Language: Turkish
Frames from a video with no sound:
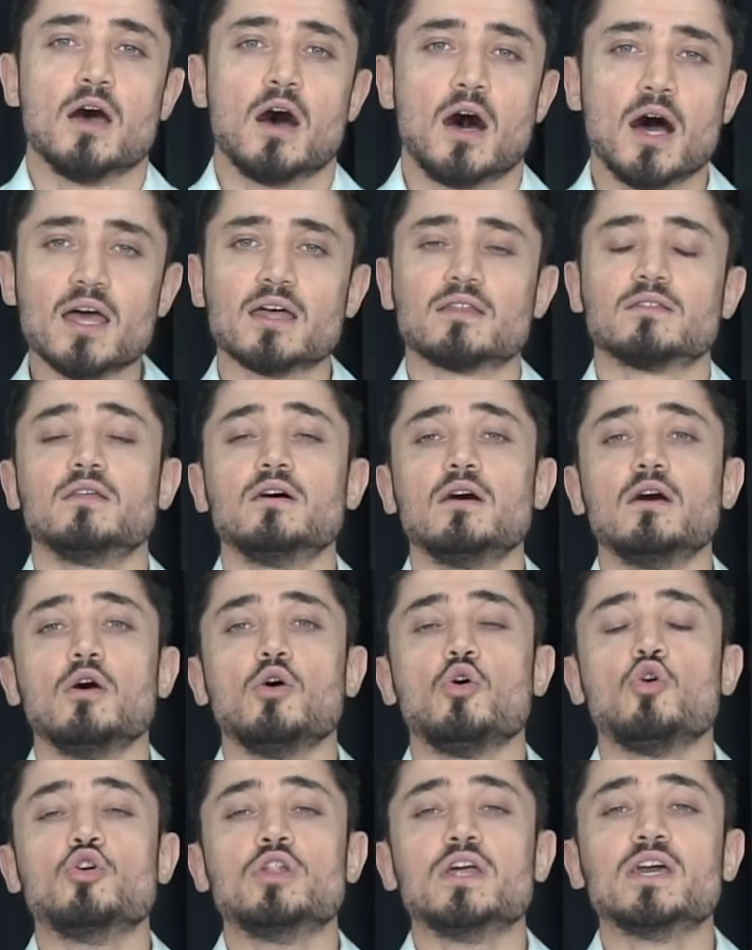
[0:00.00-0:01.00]
Hayatta
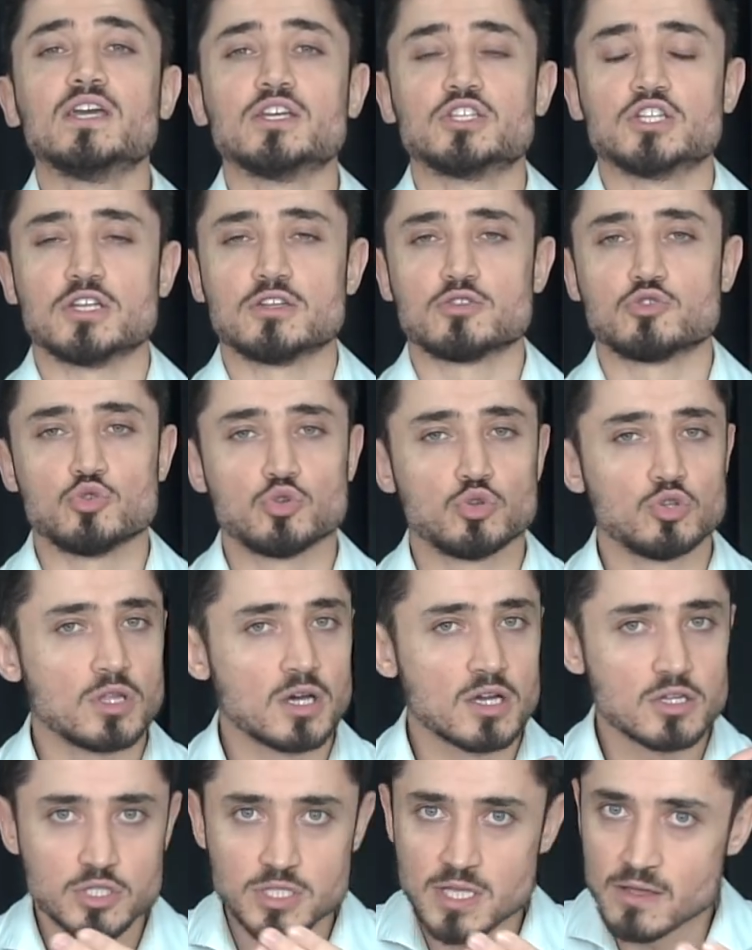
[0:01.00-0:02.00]
öne geçeriz çünkü
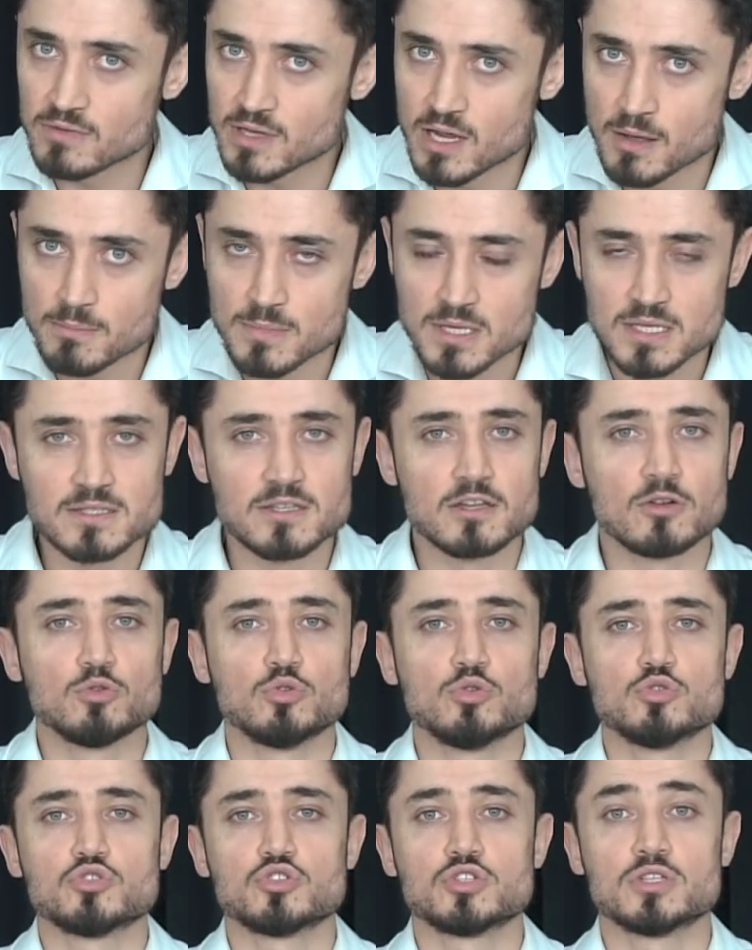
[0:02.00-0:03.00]
daha sevilen bir insan
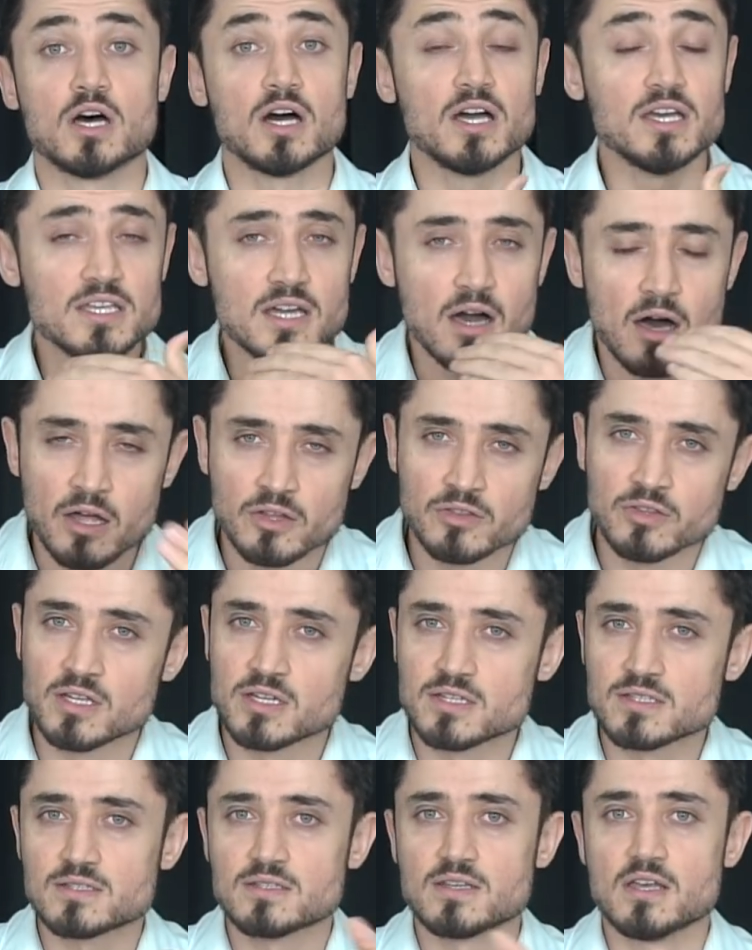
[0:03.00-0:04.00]
oluruz, daha iyi
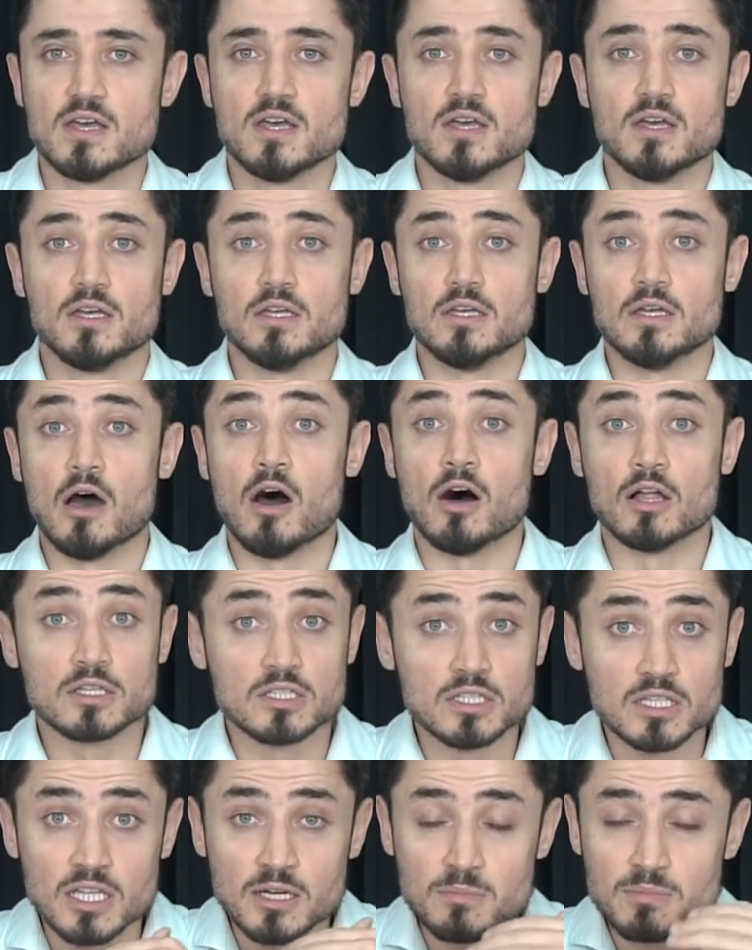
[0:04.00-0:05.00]
anlarız, e,
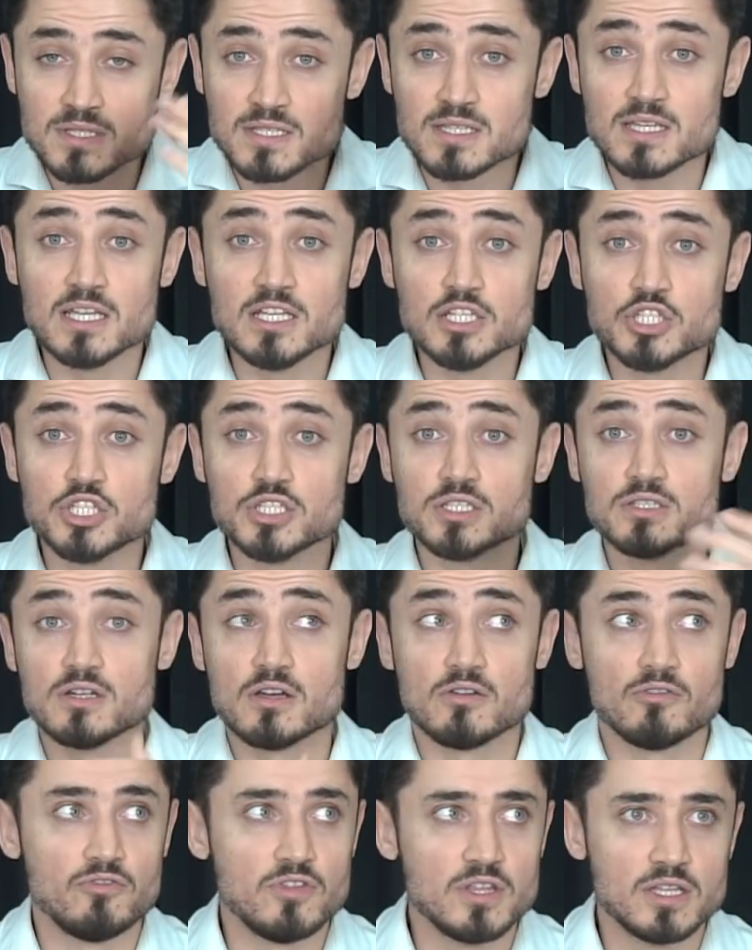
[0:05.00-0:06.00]
algılarımız gelişir,
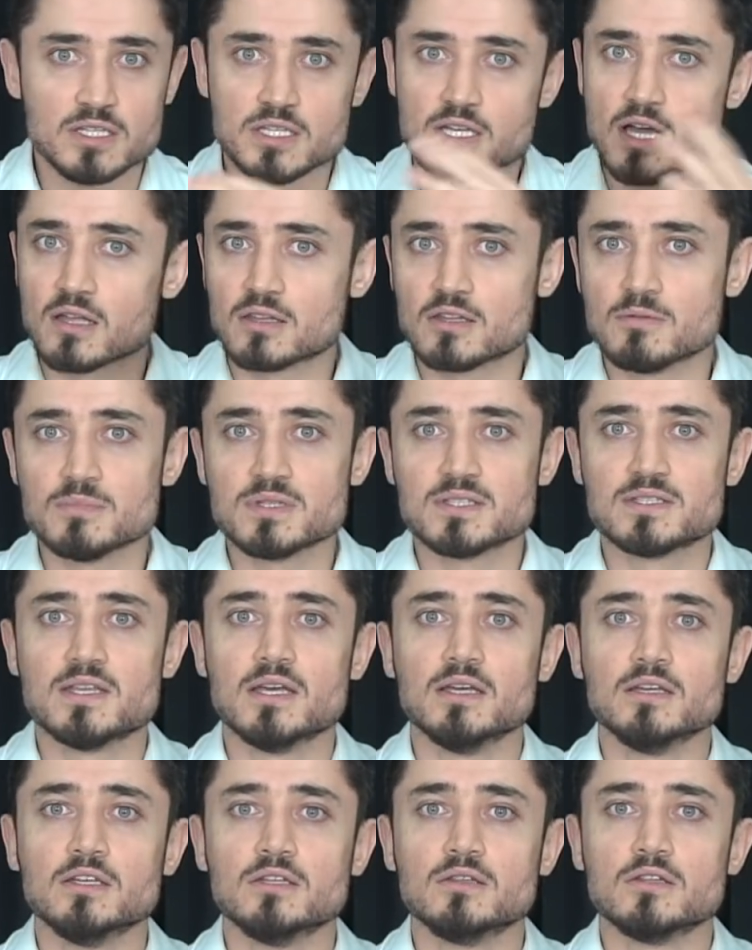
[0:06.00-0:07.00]
fikriyatımız
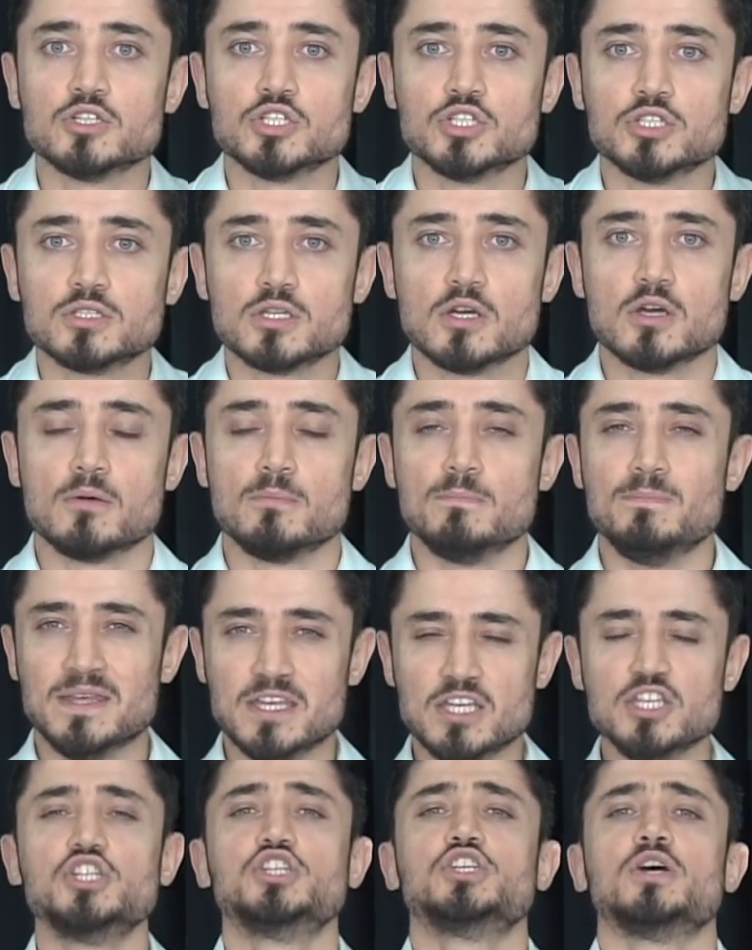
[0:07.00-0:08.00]
zenginleşir.
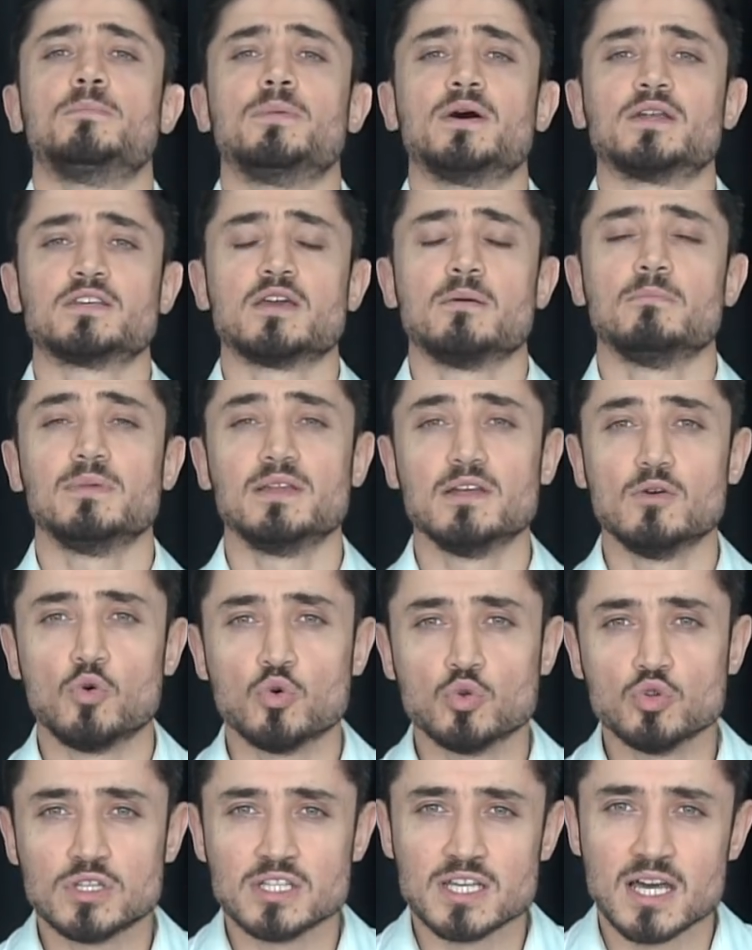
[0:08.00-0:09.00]
Bir iş yaparken bile
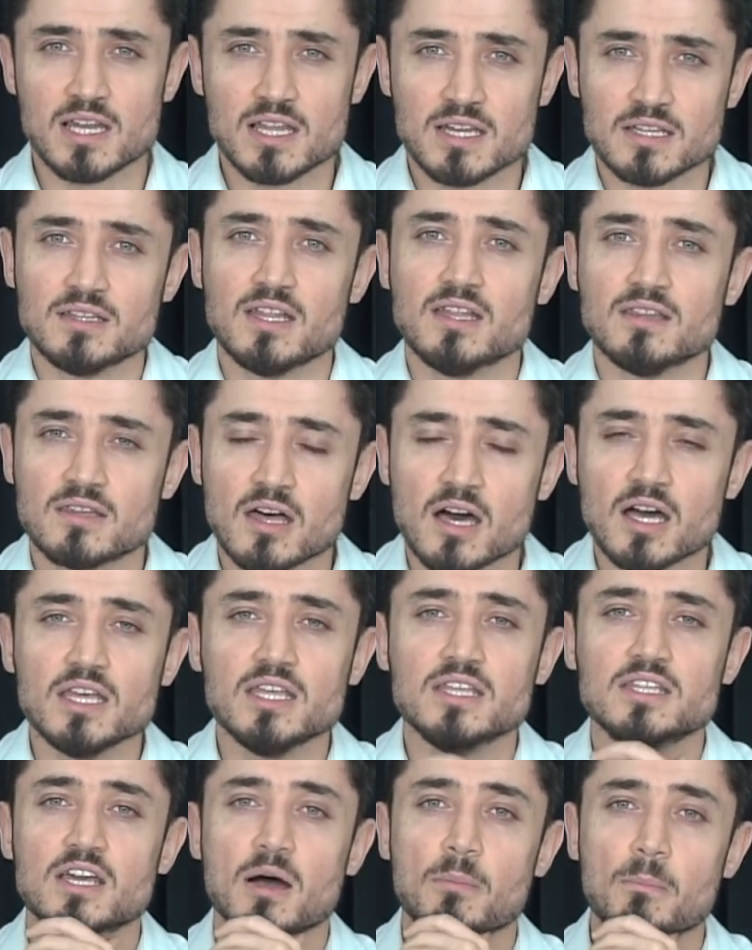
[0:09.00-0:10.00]
onu diğerlerinden daha
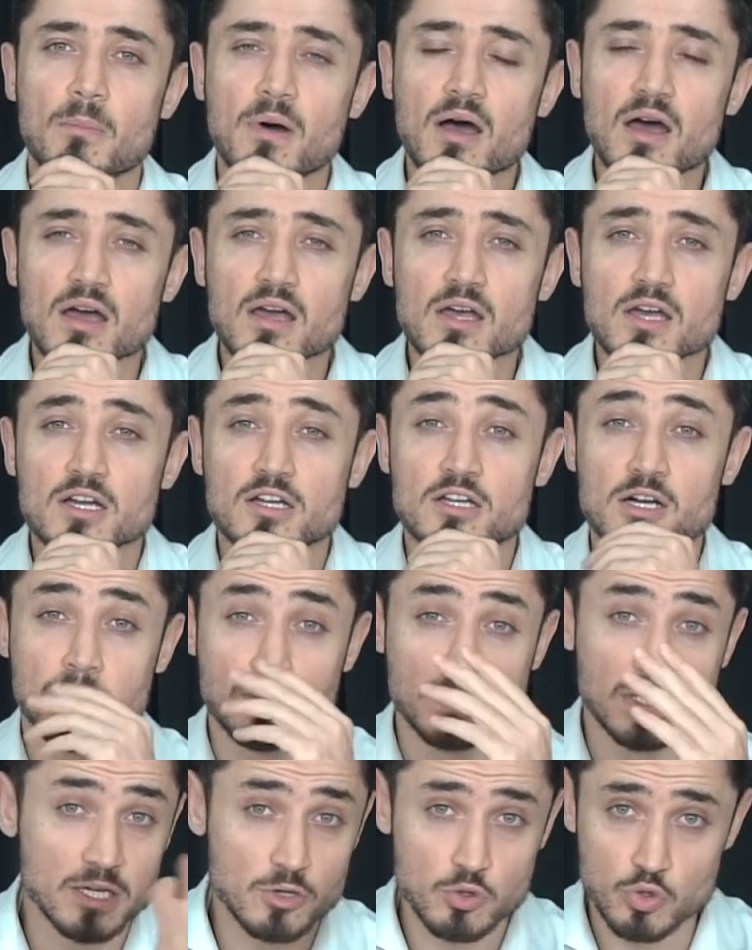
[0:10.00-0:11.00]
iyi yapma
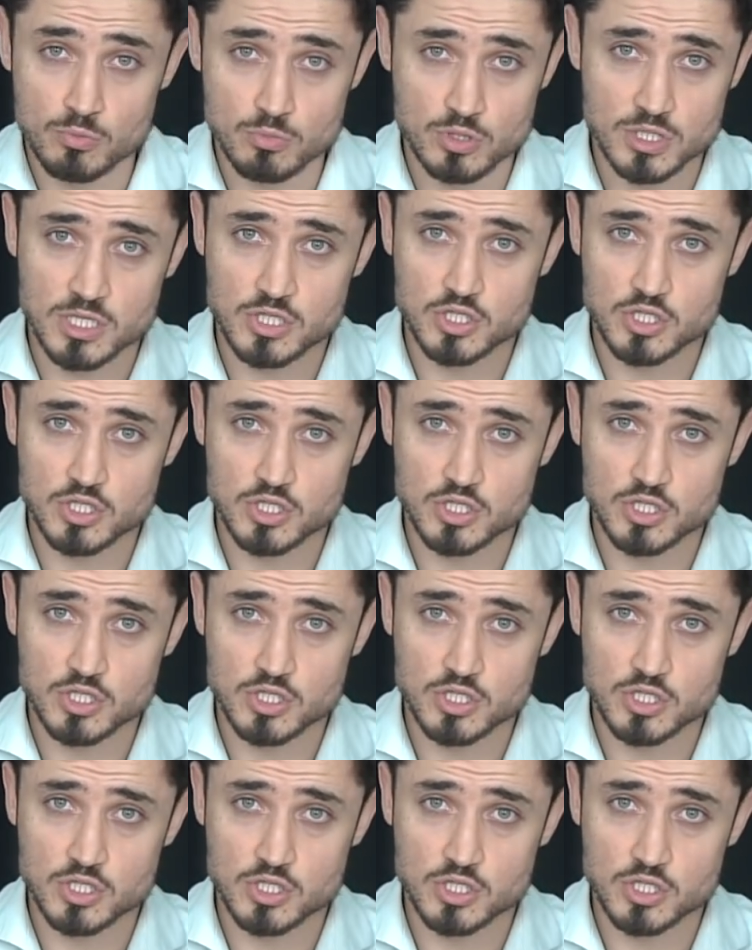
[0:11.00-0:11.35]
kapıları önümüze